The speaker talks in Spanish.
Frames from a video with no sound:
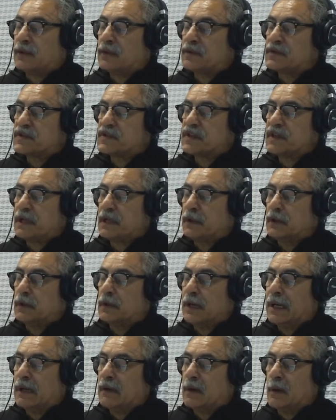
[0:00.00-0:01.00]
con
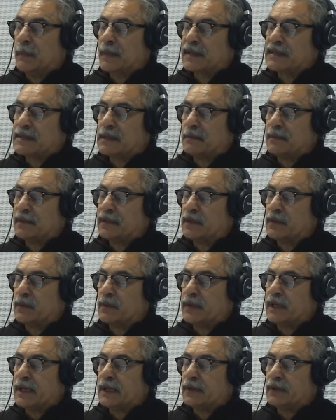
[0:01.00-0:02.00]
cielo algo parcialmente
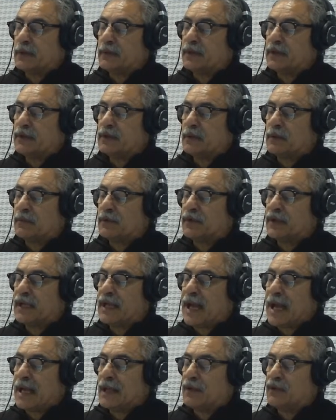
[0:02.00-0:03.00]
cubierto, vientos
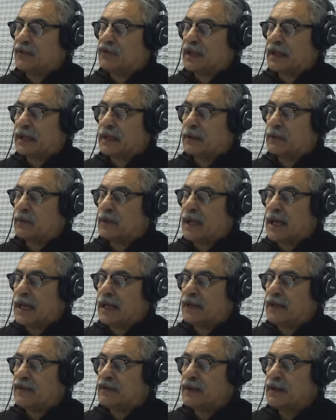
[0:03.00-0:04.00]
moderados a
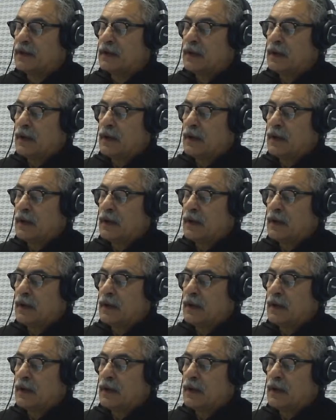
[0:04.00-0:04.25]
regulares,